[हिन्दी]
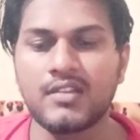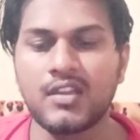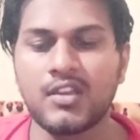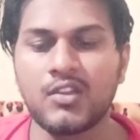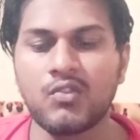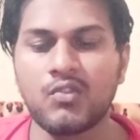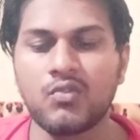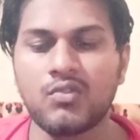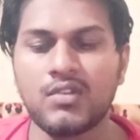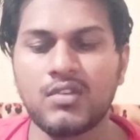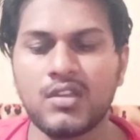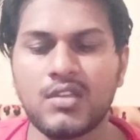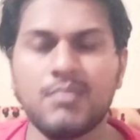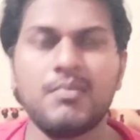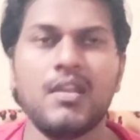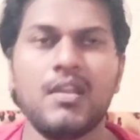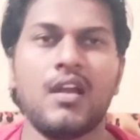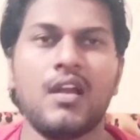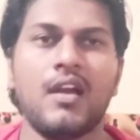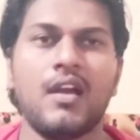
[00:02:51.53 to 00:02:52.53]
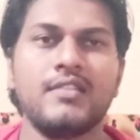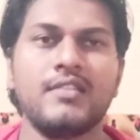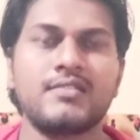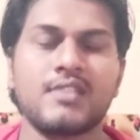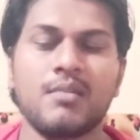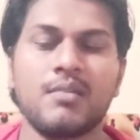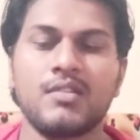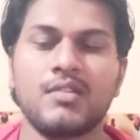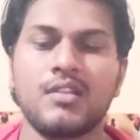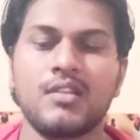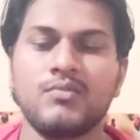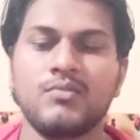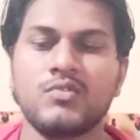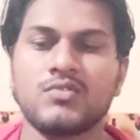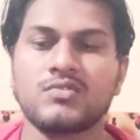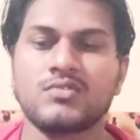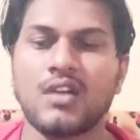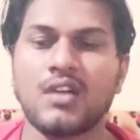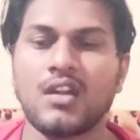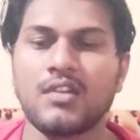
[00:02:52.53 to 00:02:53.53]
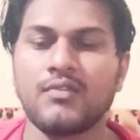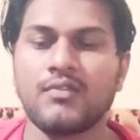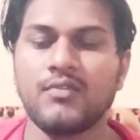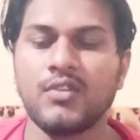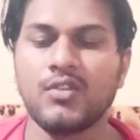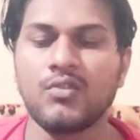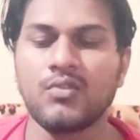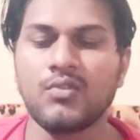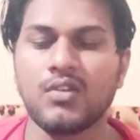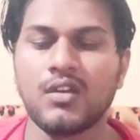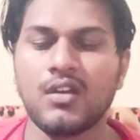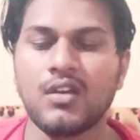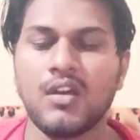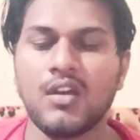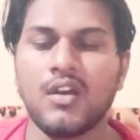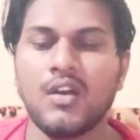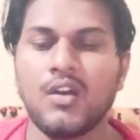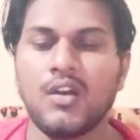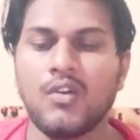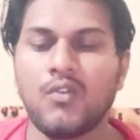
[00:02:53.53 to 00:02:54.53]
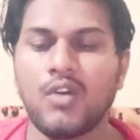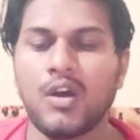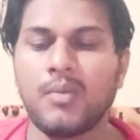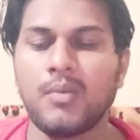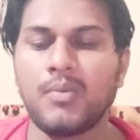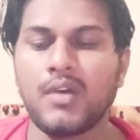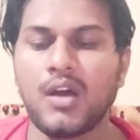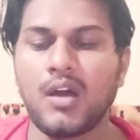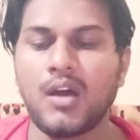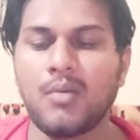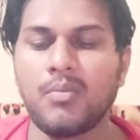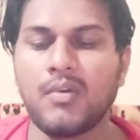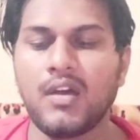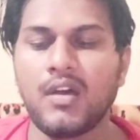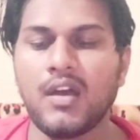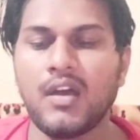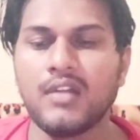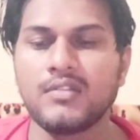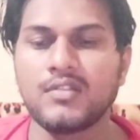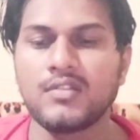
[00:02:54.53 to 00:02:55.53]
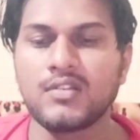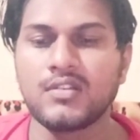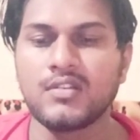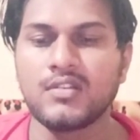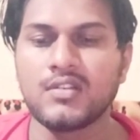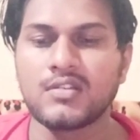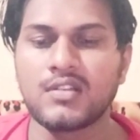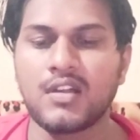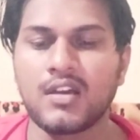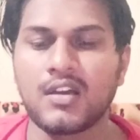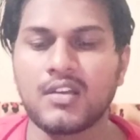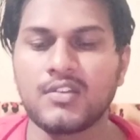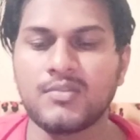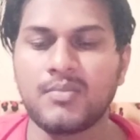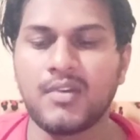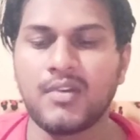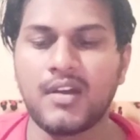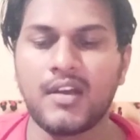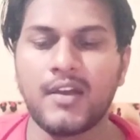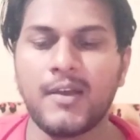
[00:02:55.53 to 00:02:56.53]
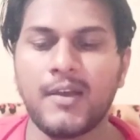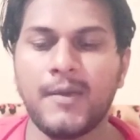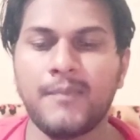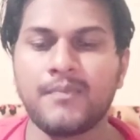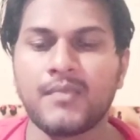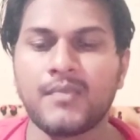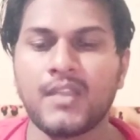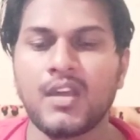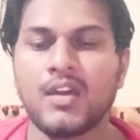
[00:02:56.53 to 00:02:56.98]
ऐड देखने को नहीं मिल रहा है इसका मतलब जो शॉर्ट वीडियो है वहाँ पर आप ऐड देखिए दस लाख इस पर आया है